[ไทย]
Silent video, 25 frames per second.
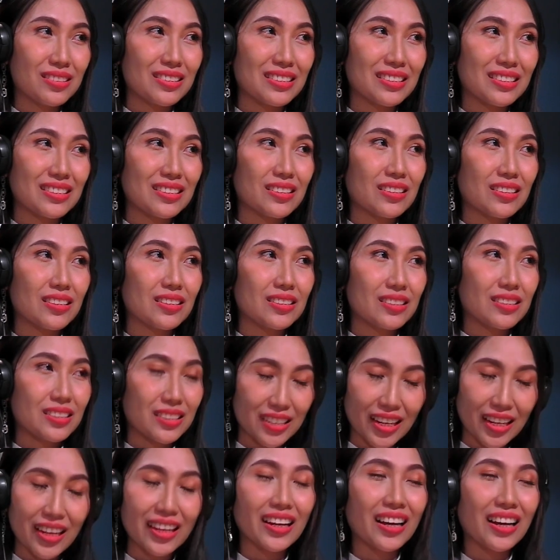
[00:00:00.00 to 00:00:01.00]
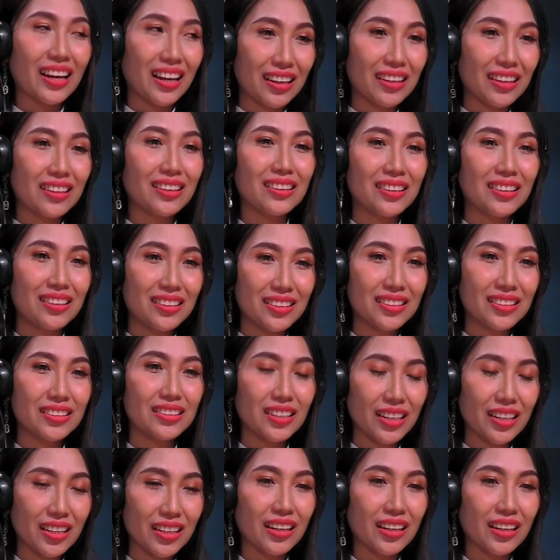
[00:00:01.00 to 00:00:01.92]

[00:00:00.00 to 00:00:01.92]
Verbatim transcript: อยู่กับเราใช่ค่ะถูกไหมใช่